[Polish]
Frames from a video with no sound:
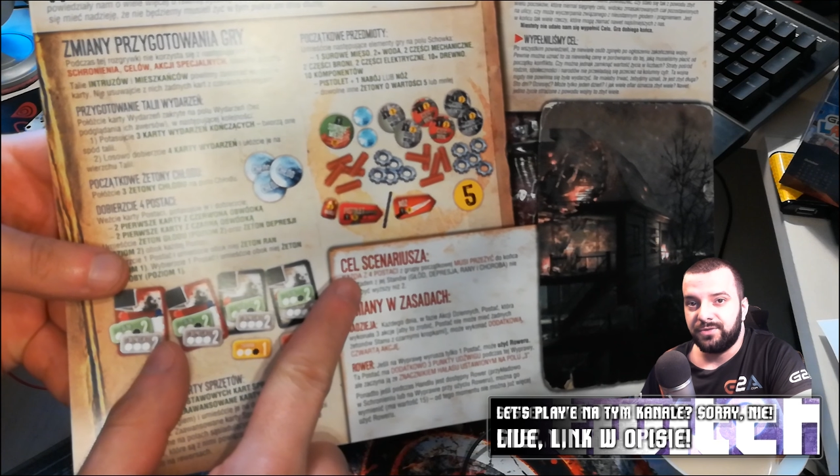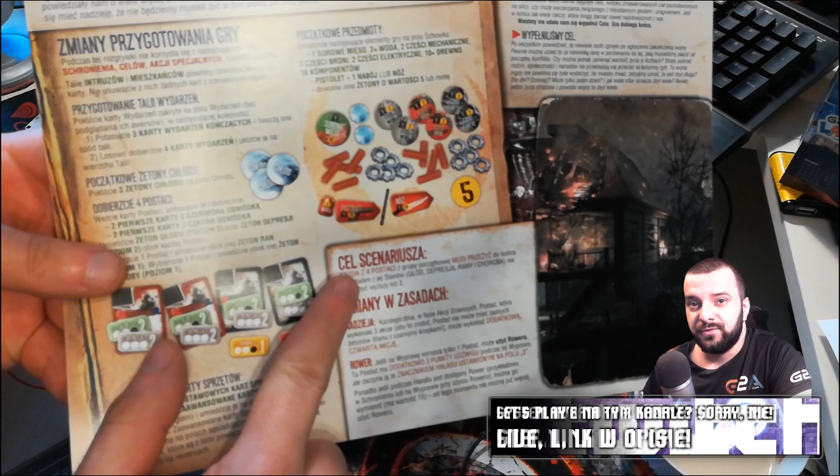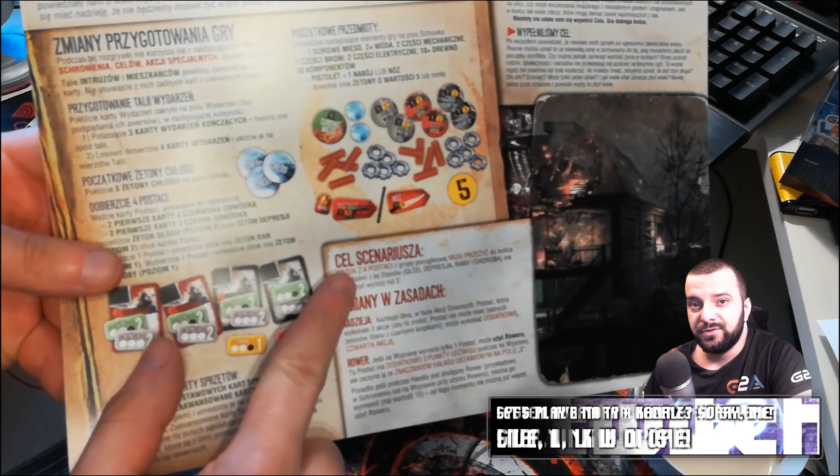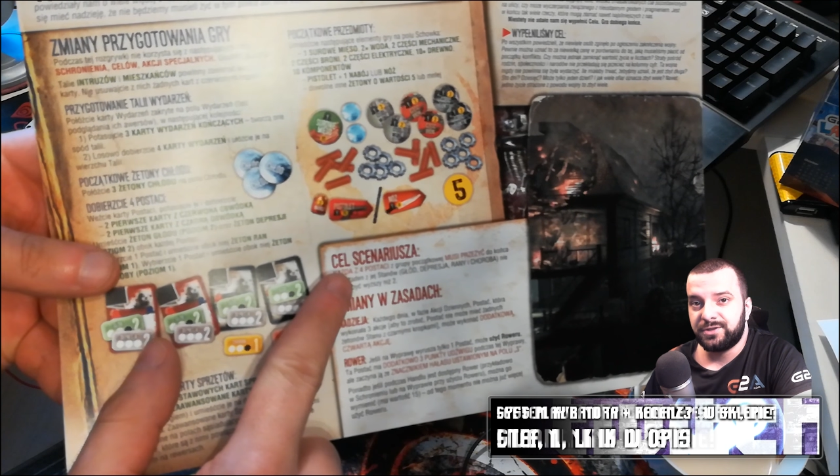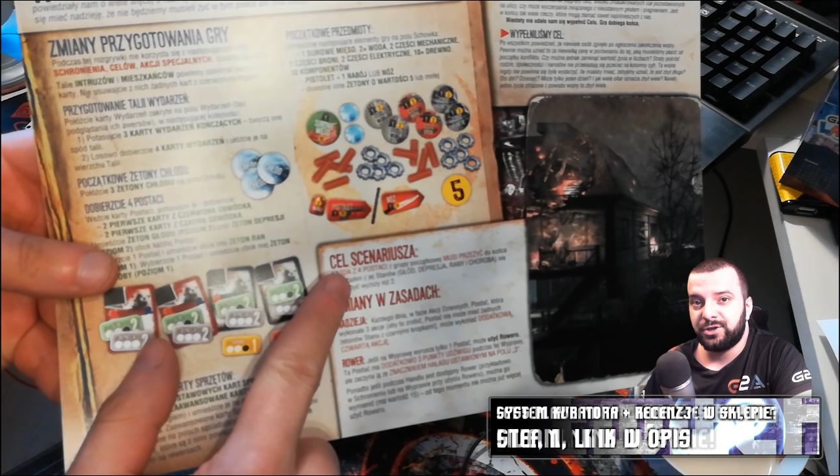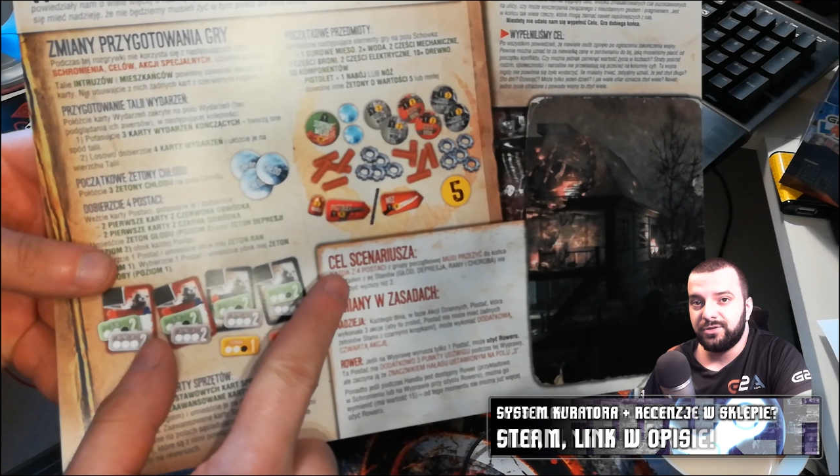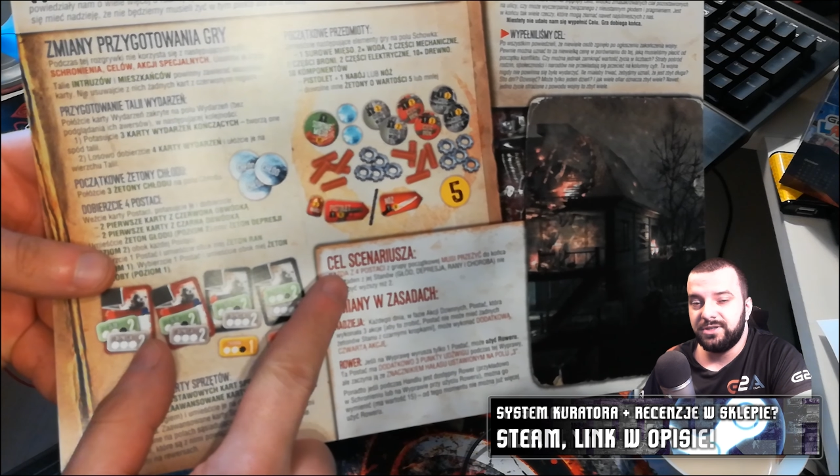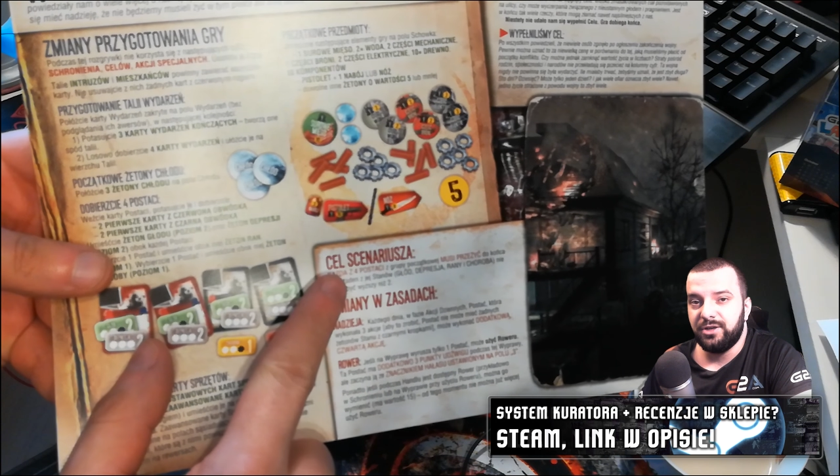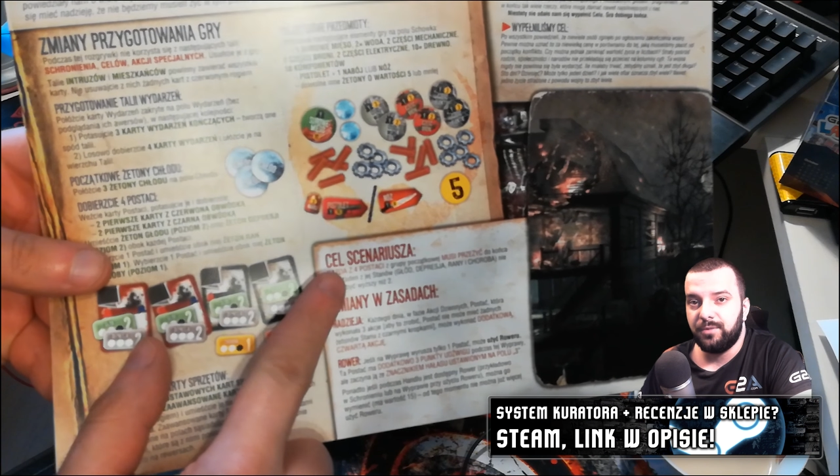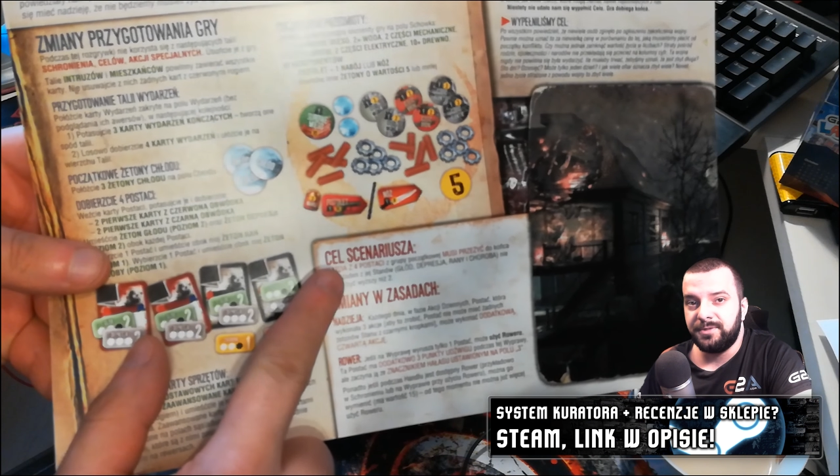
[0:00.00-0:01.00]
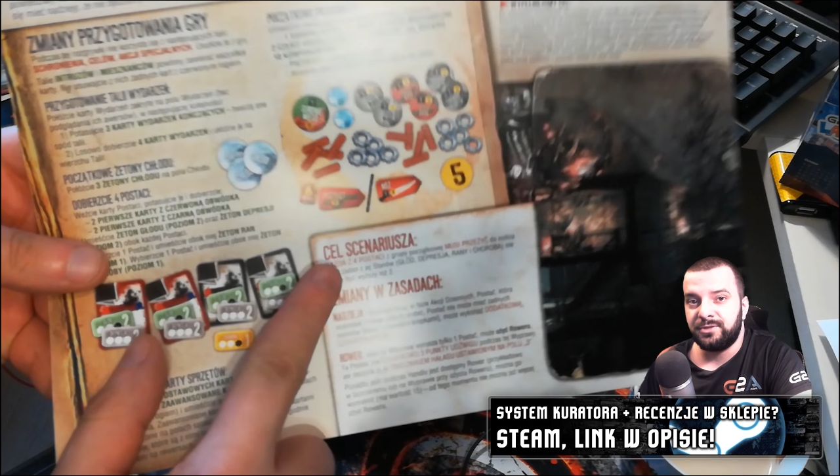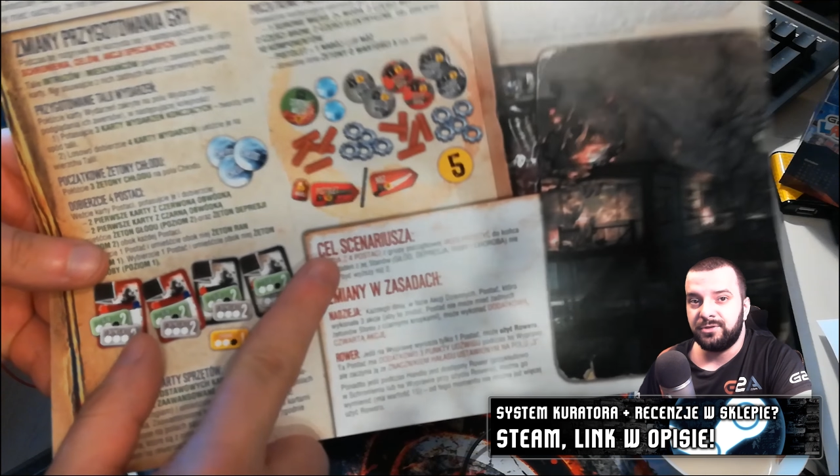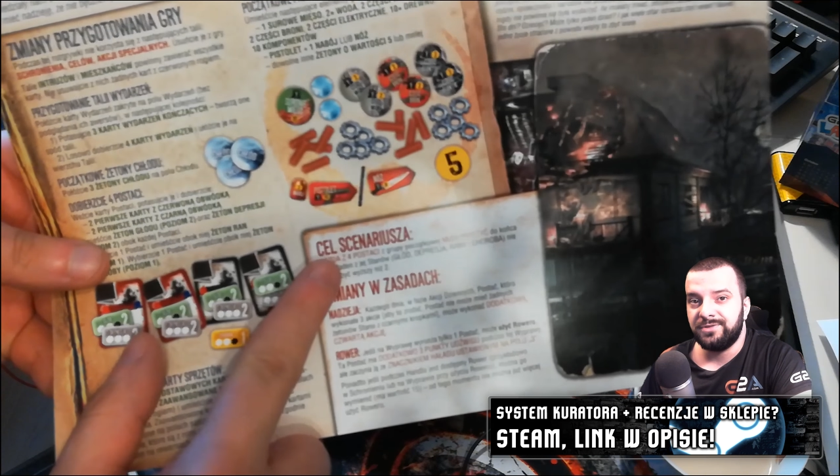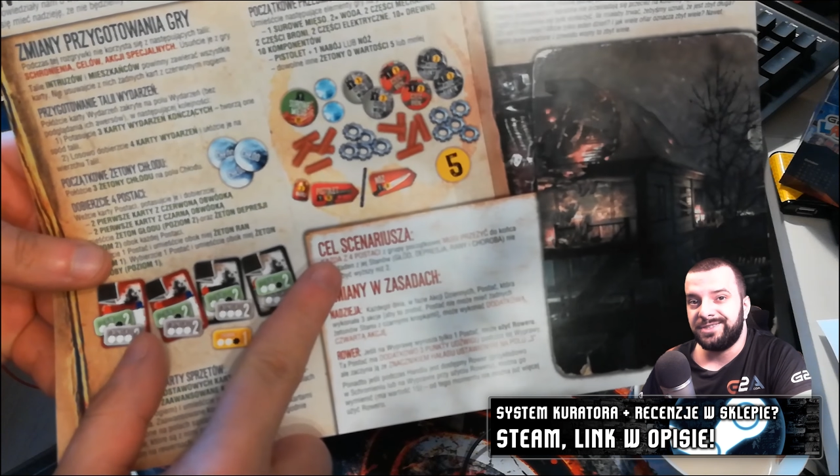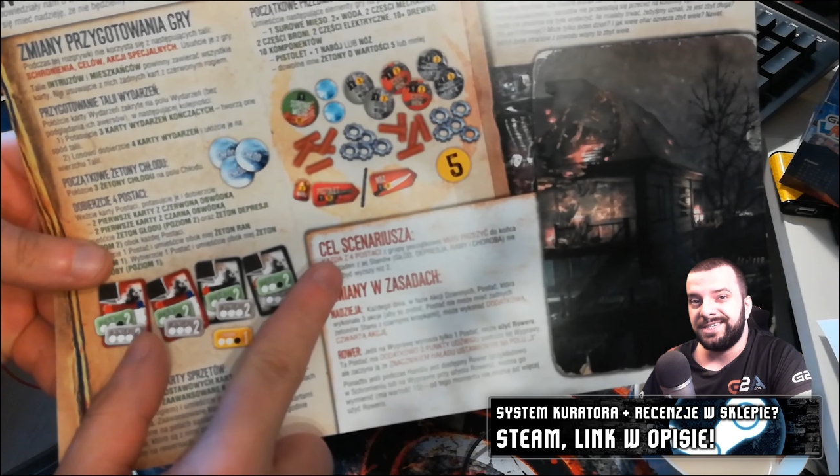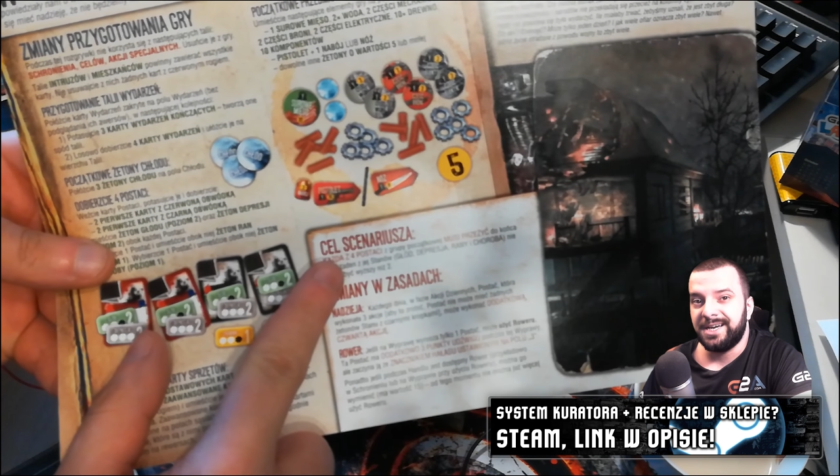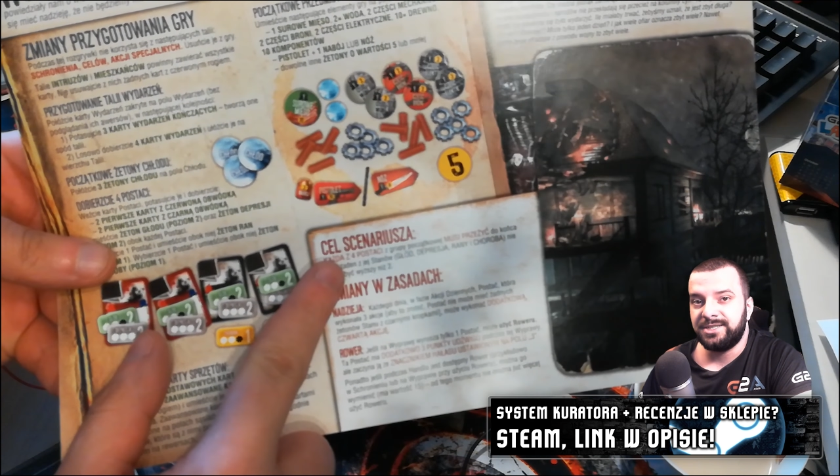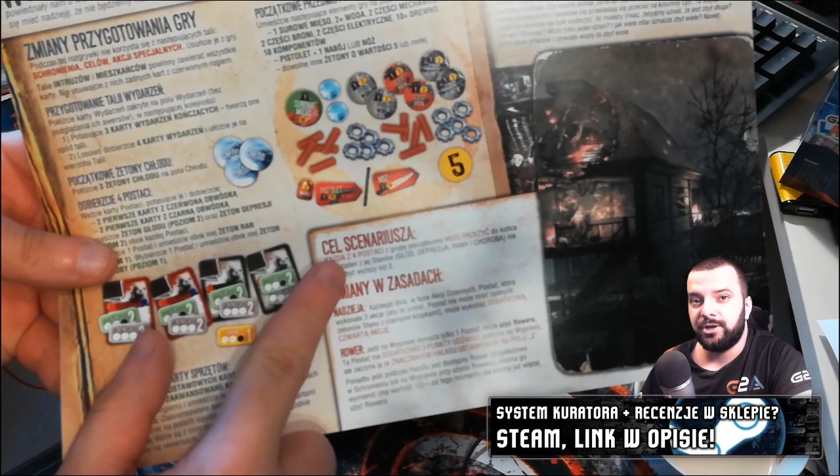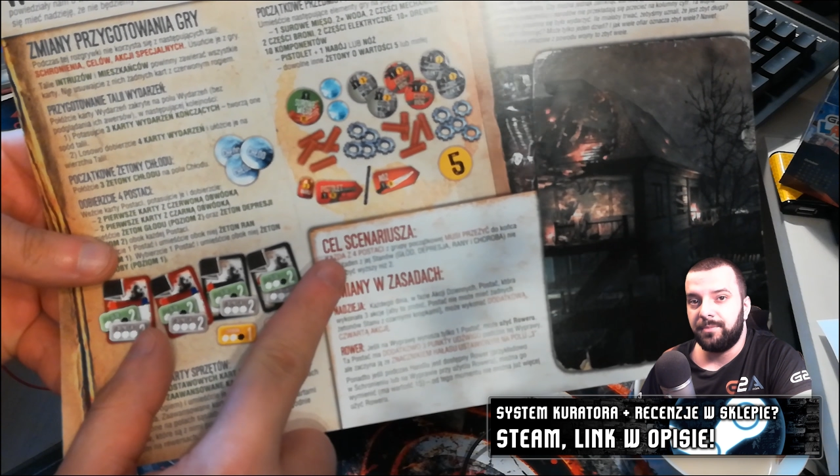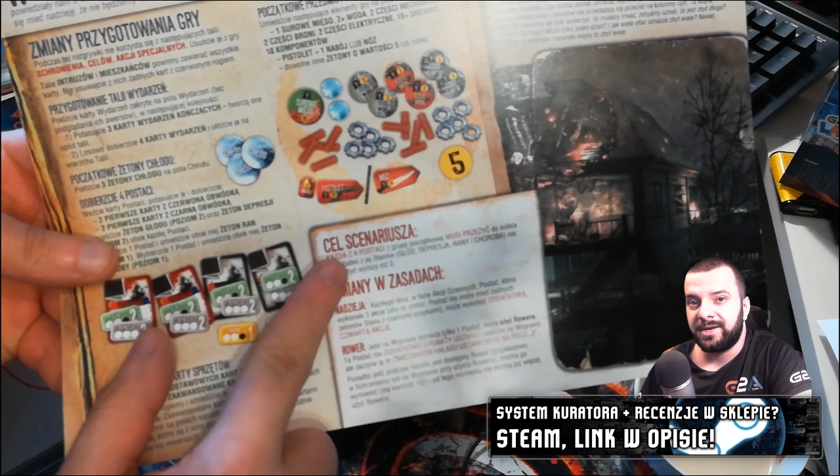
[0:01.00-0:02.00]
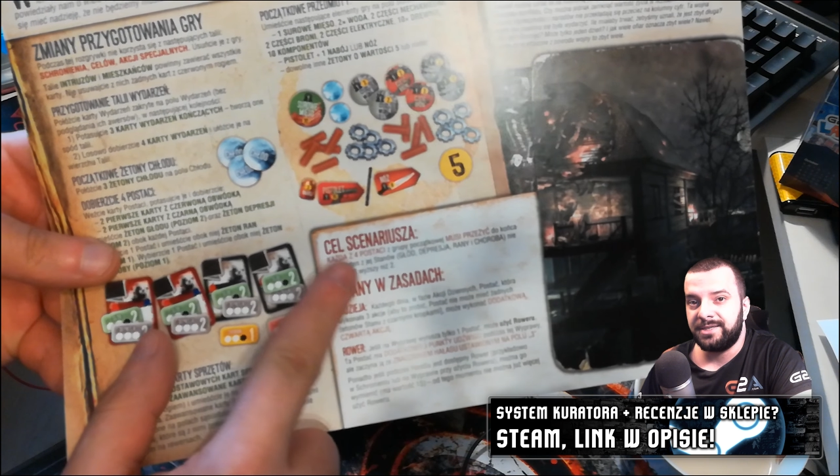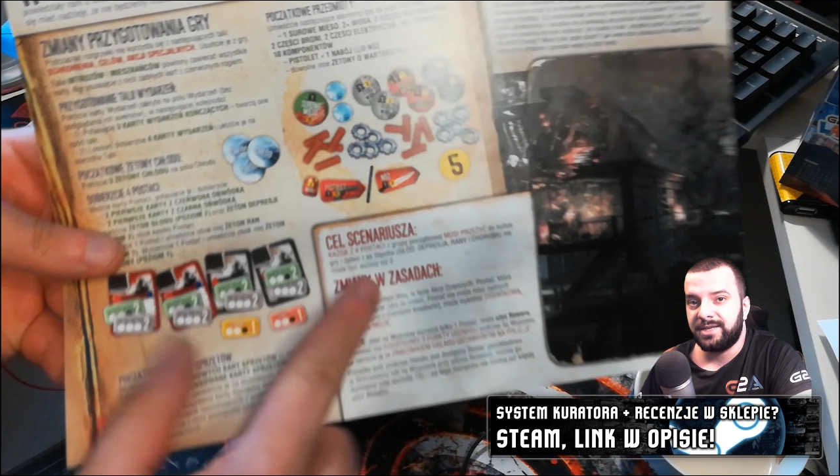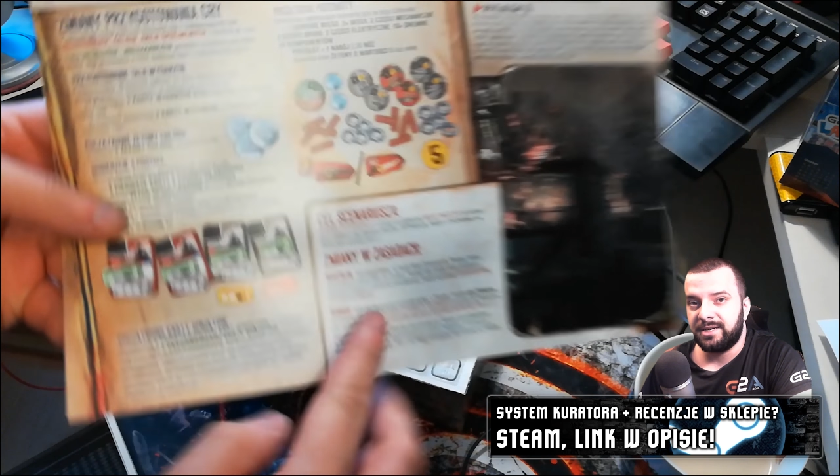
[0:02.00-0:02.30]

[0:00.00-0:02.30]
dwustronny, opisujący jak działa mechanika